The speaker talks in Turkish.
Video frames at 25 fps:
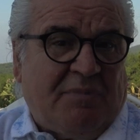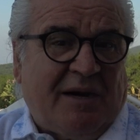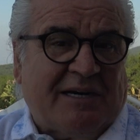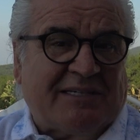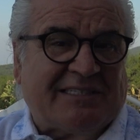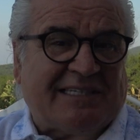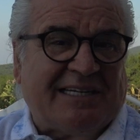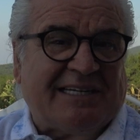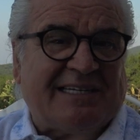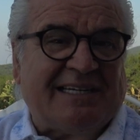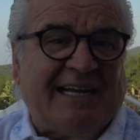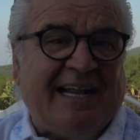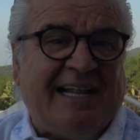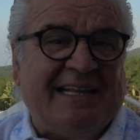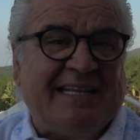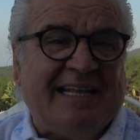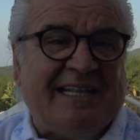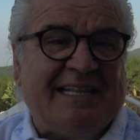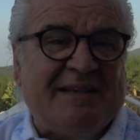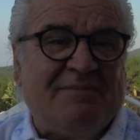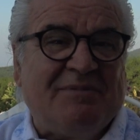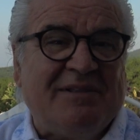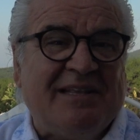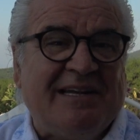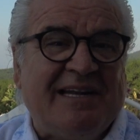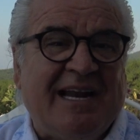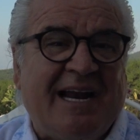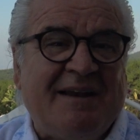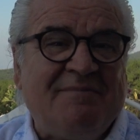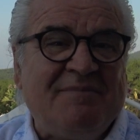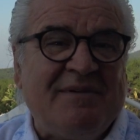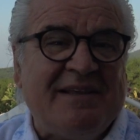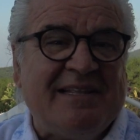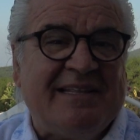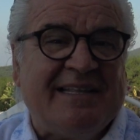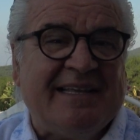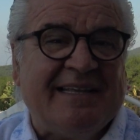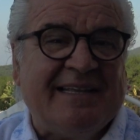başlarına elde edebilirler
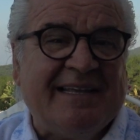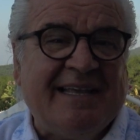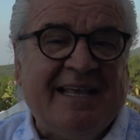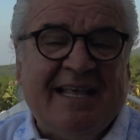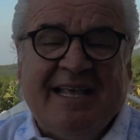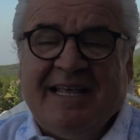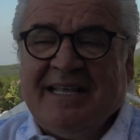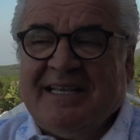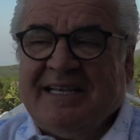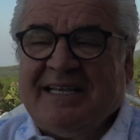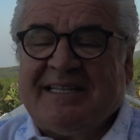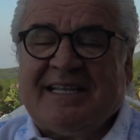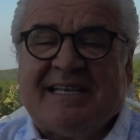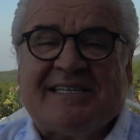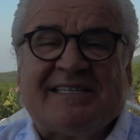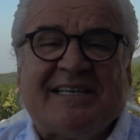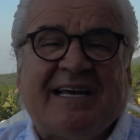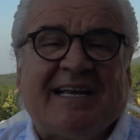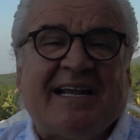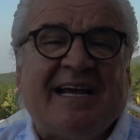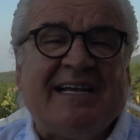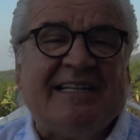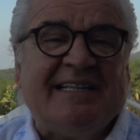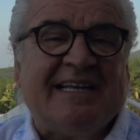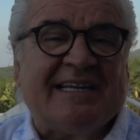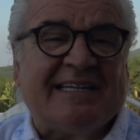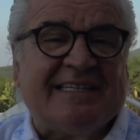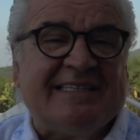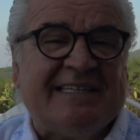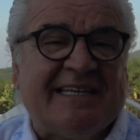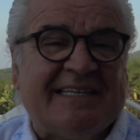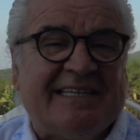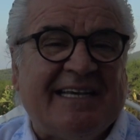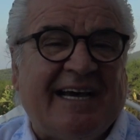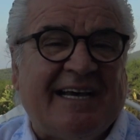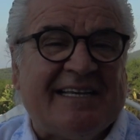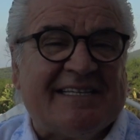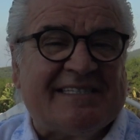miydi? Ya da
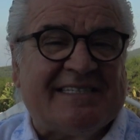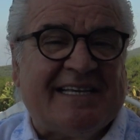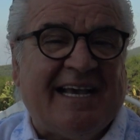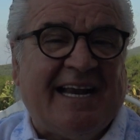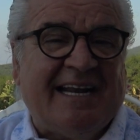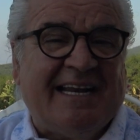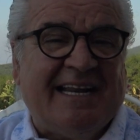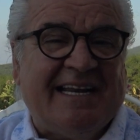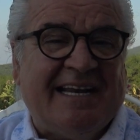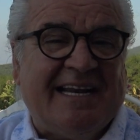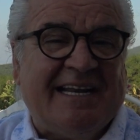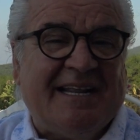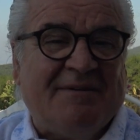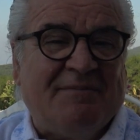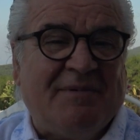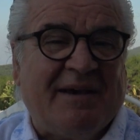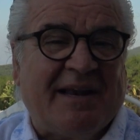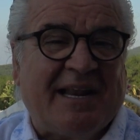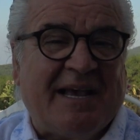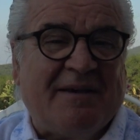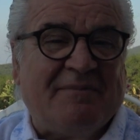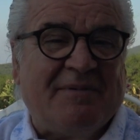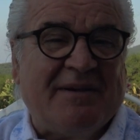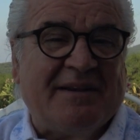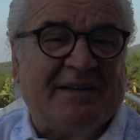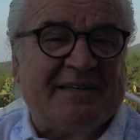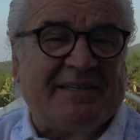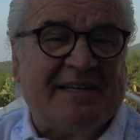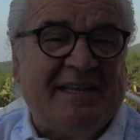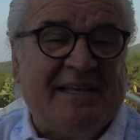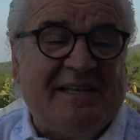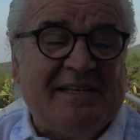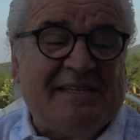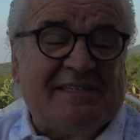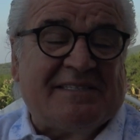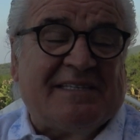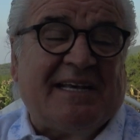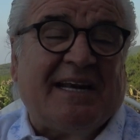saraylarındaki askerleriyle beraber.
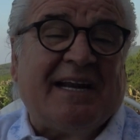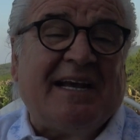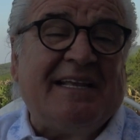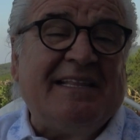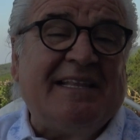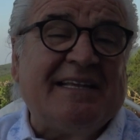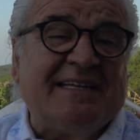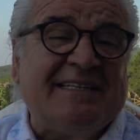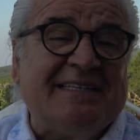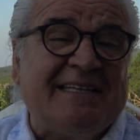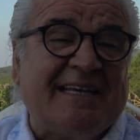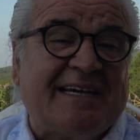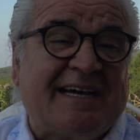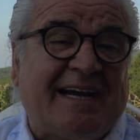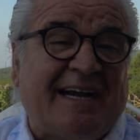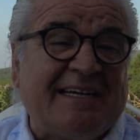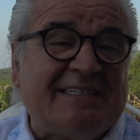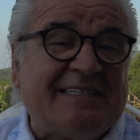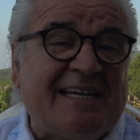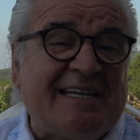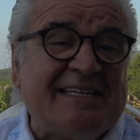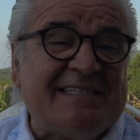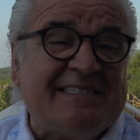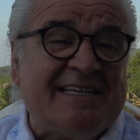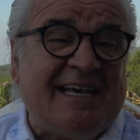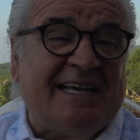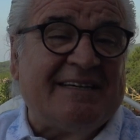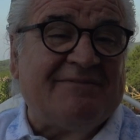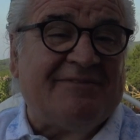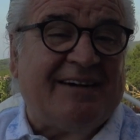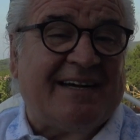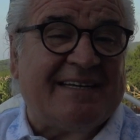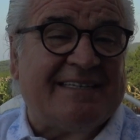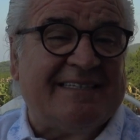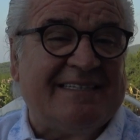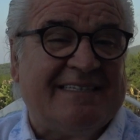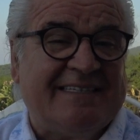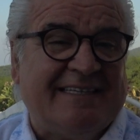Saraylarında kaç asker
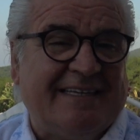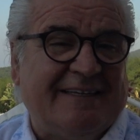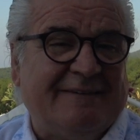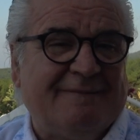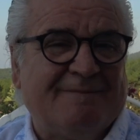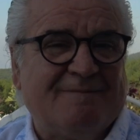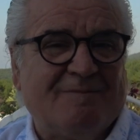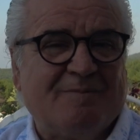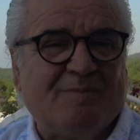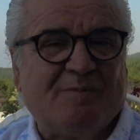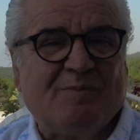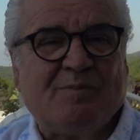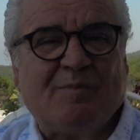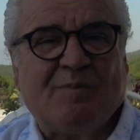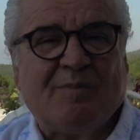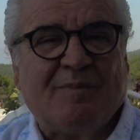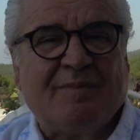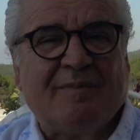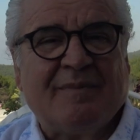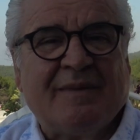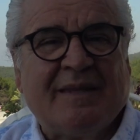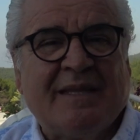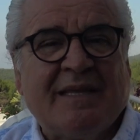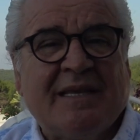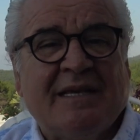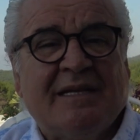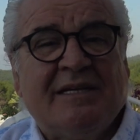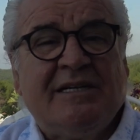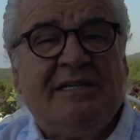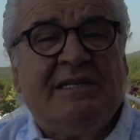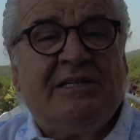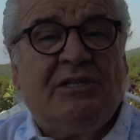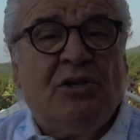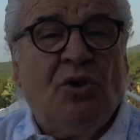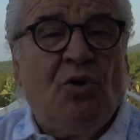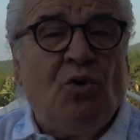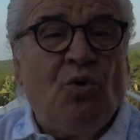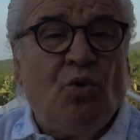vardı ki?
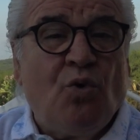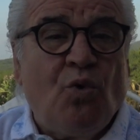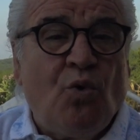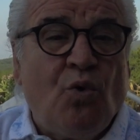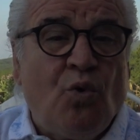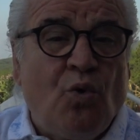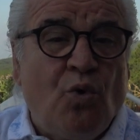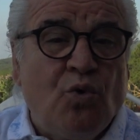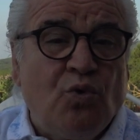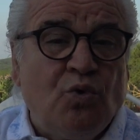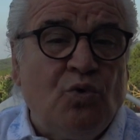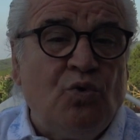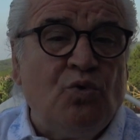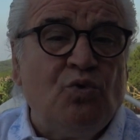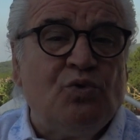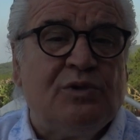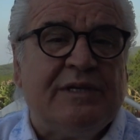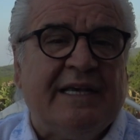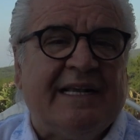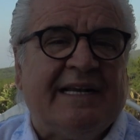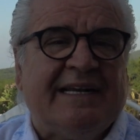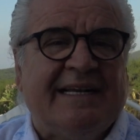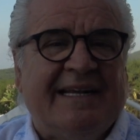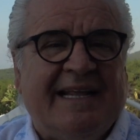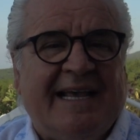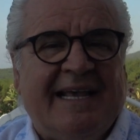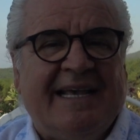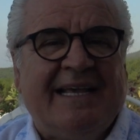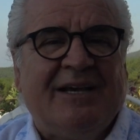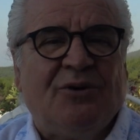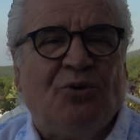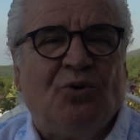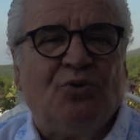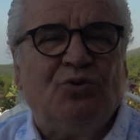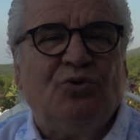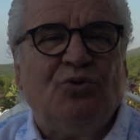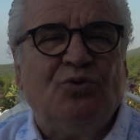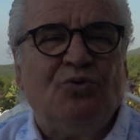İşte onun üzerine,
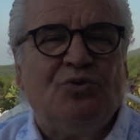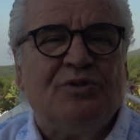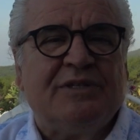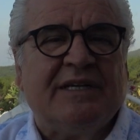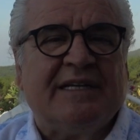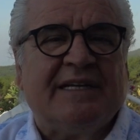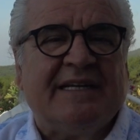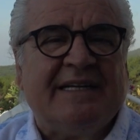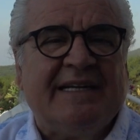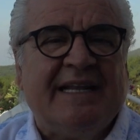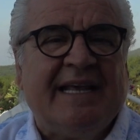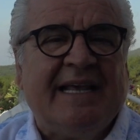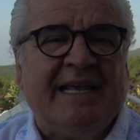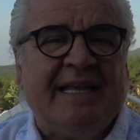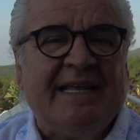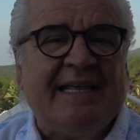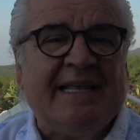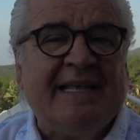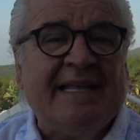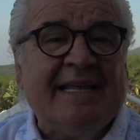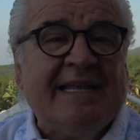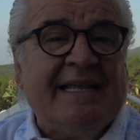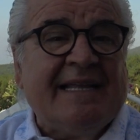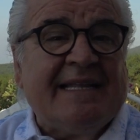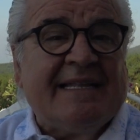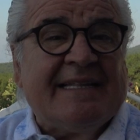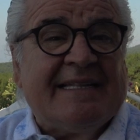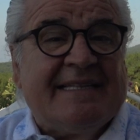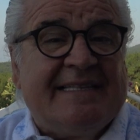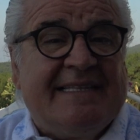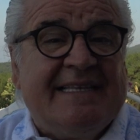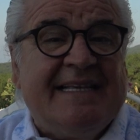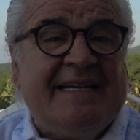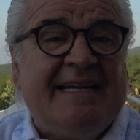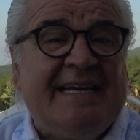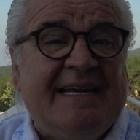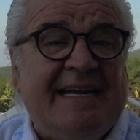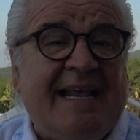onun üzerine
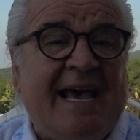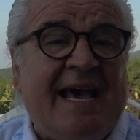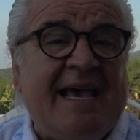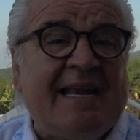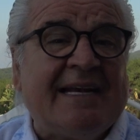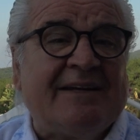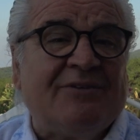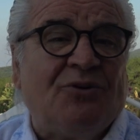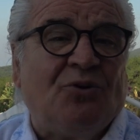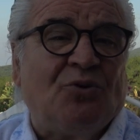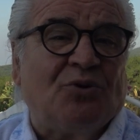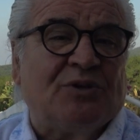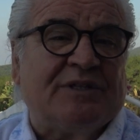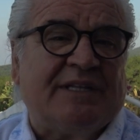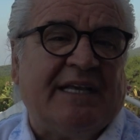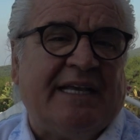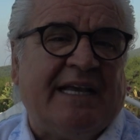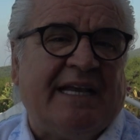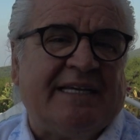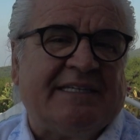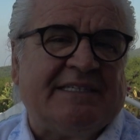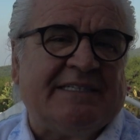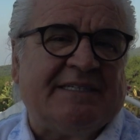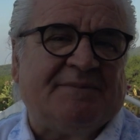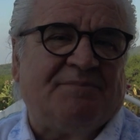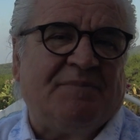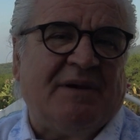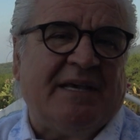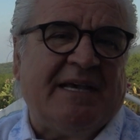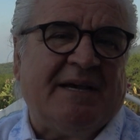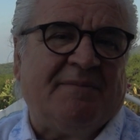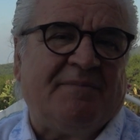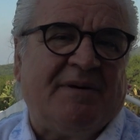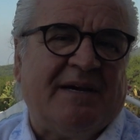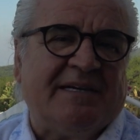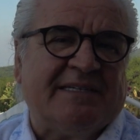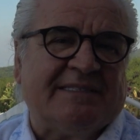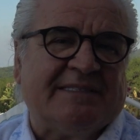dinler ortaya
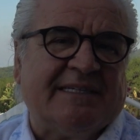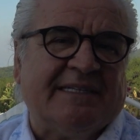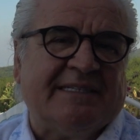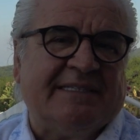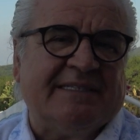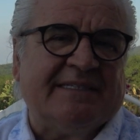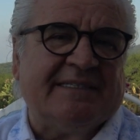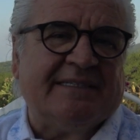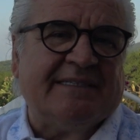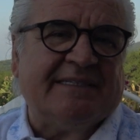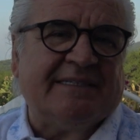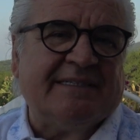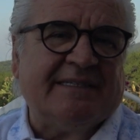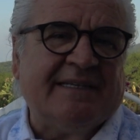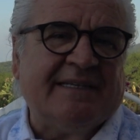çıkmaya başladı.